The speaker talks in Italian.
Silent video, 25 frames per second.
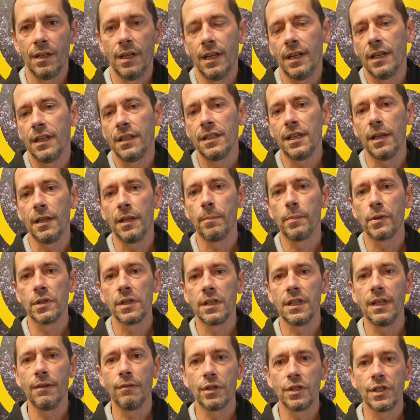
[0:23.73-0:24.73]
Eh, sì, di
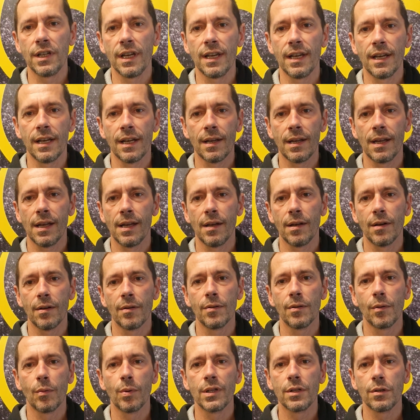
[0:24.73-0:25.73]
positivo c'è che
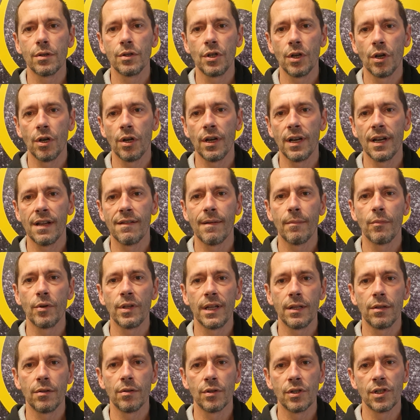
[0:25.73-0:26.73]
in questo girone, l'avevamo
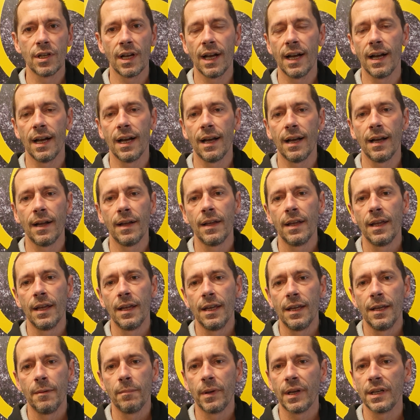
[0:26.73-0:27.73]
detto già
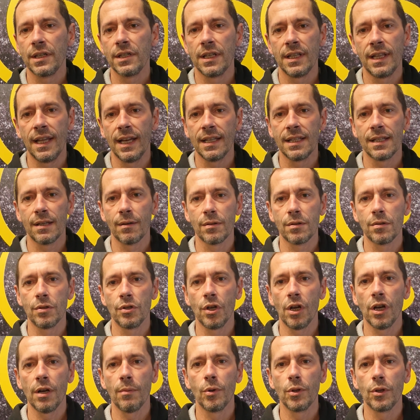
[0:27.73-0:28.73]
precedenza. Questo
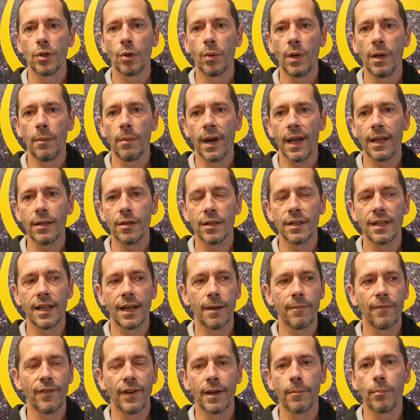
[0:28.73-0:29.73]
girone è molto equilibrato,
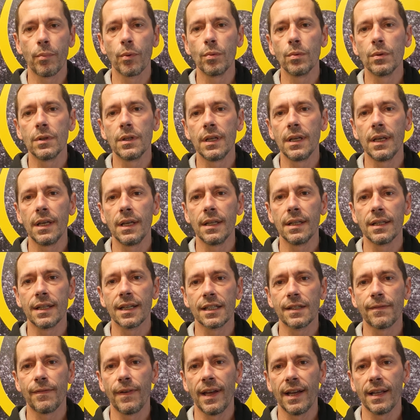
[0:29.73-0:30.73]
andare a fare punti in
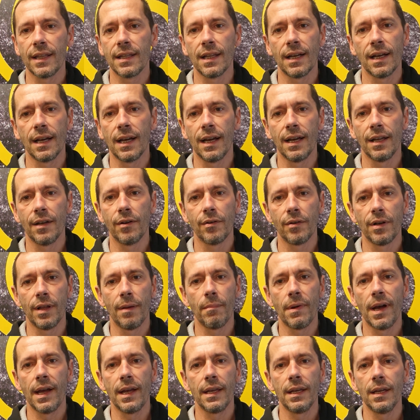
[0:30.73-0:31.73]
trasferta non è
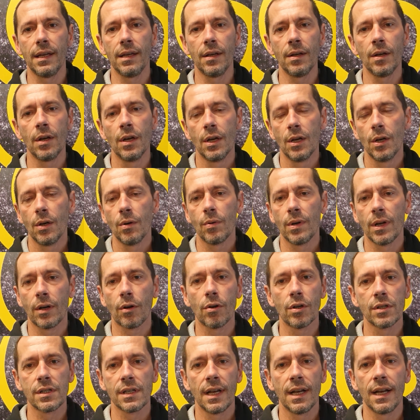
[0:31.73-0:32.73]
mai una
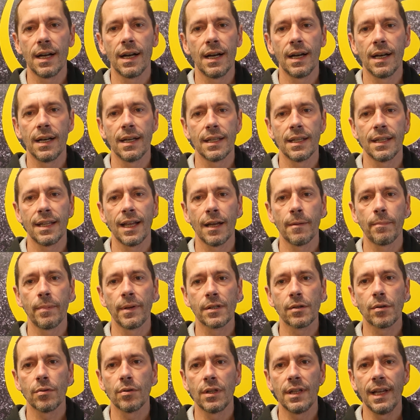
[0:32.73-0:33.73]
cosa da dare
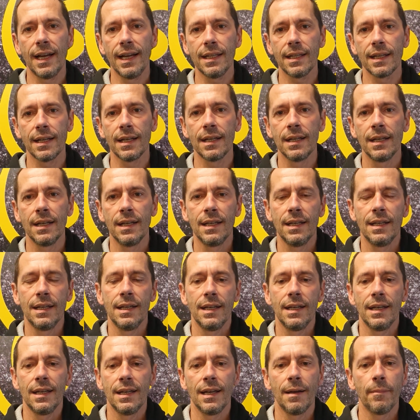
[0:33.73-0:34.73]
per scontata.
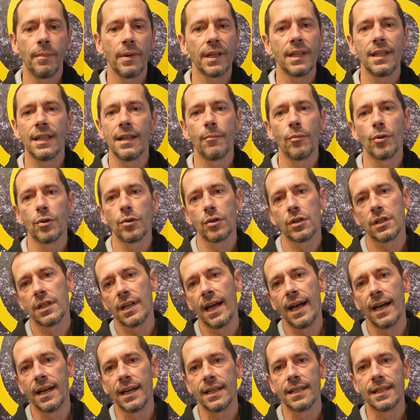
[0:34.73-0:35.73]
È una partita molto
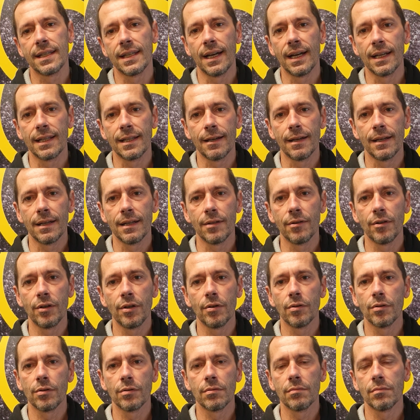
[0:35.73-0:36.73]
strana è stata,
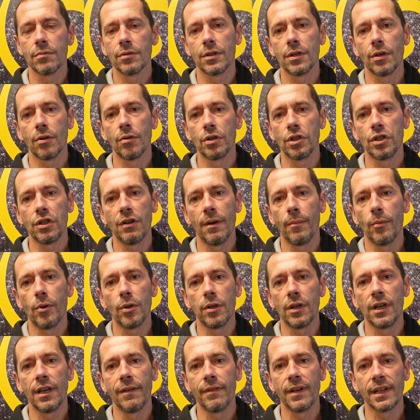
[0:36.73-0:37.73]
noi non, non si conoscevamo
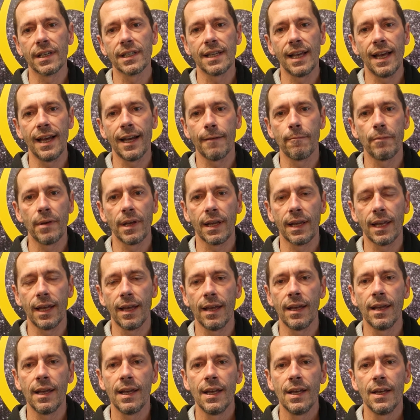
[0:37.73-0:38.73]
molto gli avversari
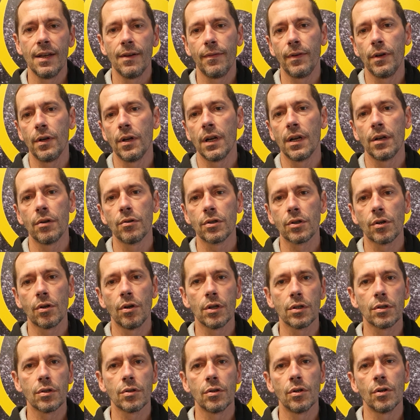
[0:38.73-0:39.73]
perché fino all'anno
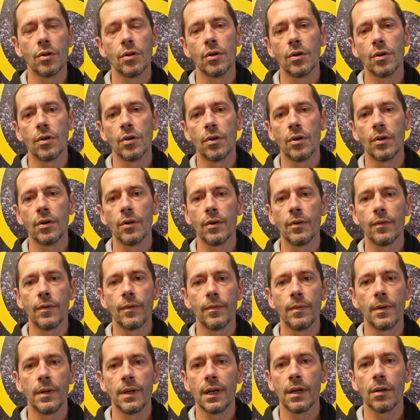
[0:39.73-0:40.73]

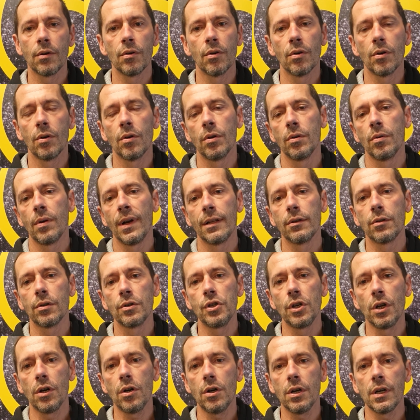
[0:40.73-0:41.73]
scorso erano in un altro
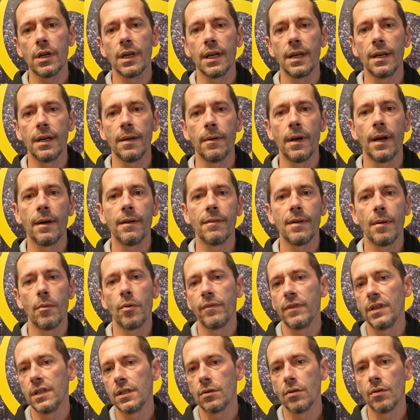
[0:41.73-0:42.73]
girone,
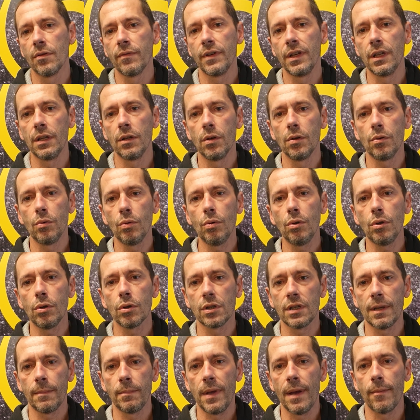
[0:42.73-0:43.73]
avevamo visto video e tutto,
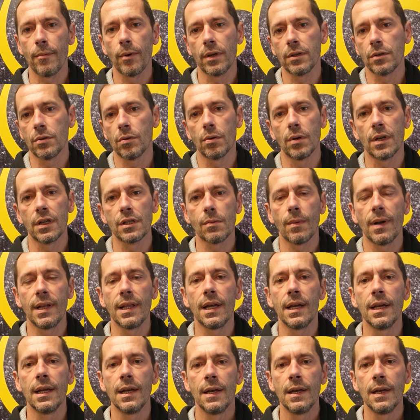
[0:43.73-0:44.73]
sappiamo che sono una
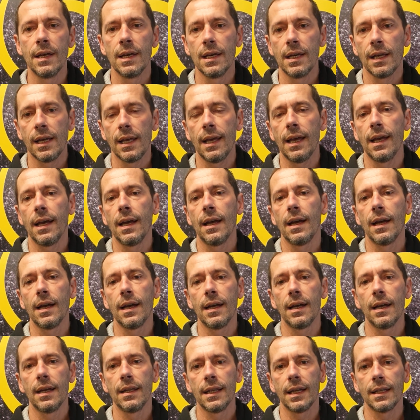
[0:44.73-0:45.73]
squadra che è
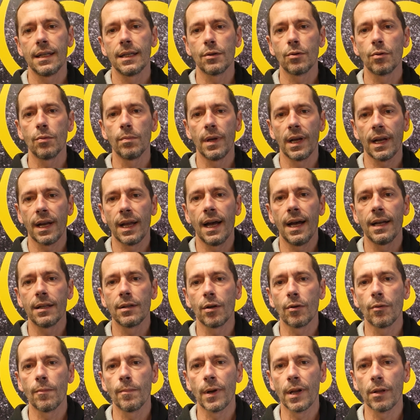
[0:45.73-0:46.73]
andata sul
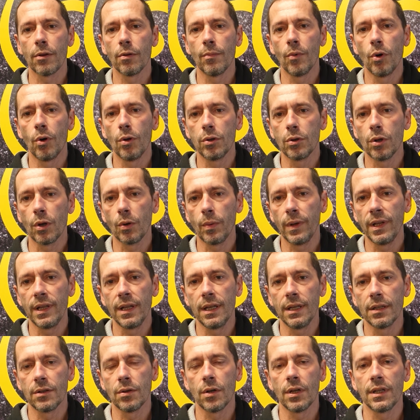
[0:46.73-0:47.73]
mercato, ha comprato molto e
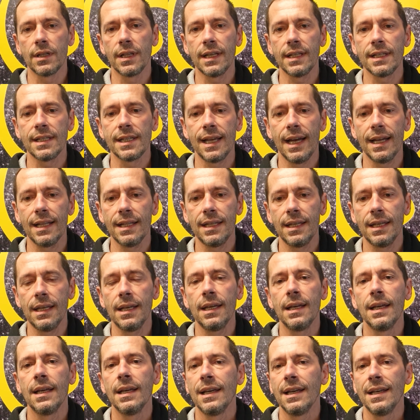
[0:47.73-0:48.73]
quindi sono
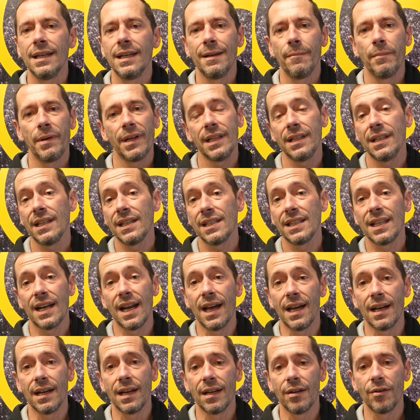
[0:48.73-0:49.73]
attrezzati. Partita
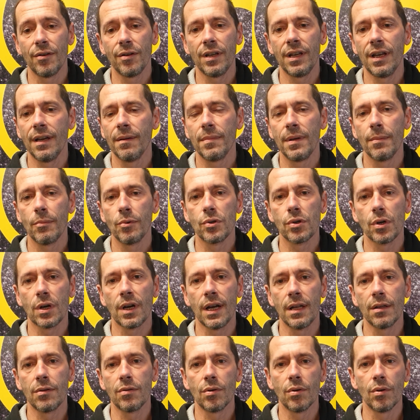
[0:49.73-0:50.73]
strana, noi abbiamo
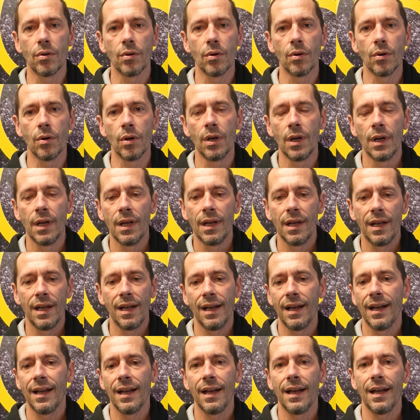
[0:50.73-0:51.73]
giocato
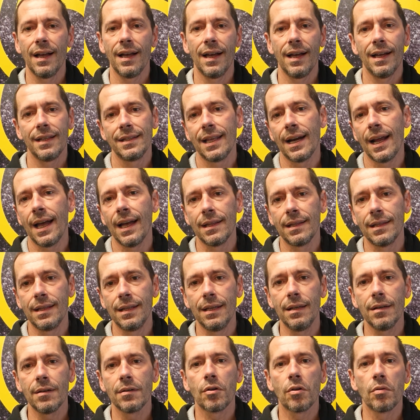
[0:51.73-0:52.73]
a
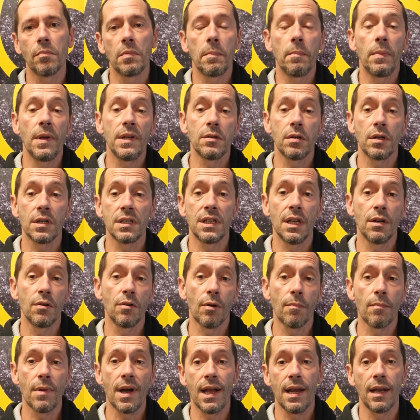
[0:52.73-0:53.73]
tratti, come penso che sia
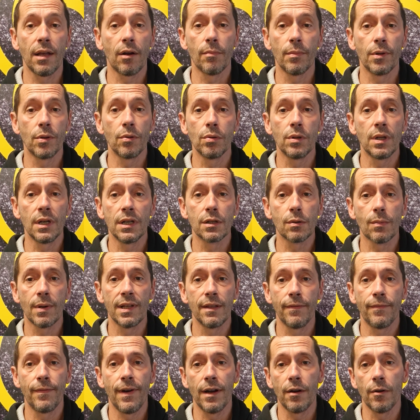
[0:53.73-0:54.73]
normale, come tutte le
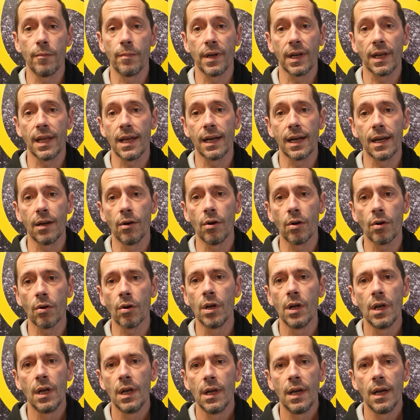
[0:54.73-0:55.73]
squadre fanno, perché anche
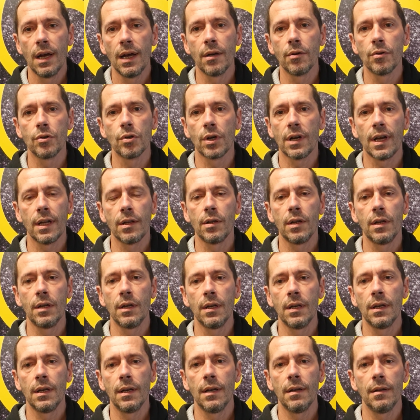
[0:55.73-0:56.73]
loro hanno giocato
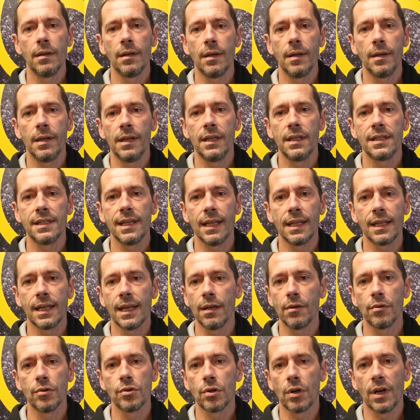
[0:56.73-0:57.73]
il, i set
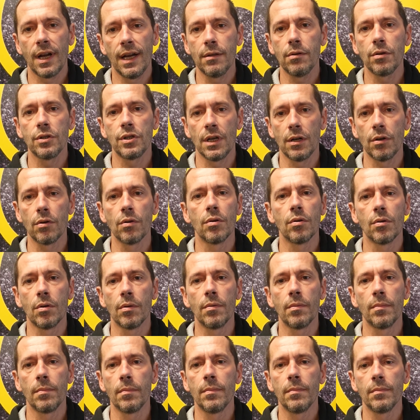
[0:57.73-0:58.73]
che hanno giocato ci
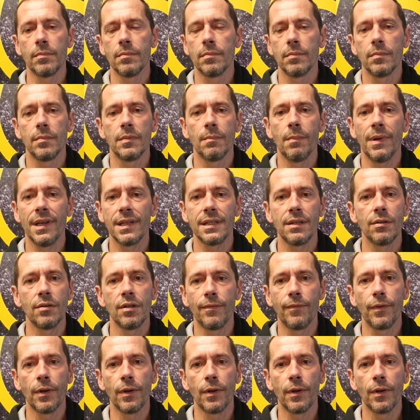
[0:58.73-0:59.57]
hanno messo in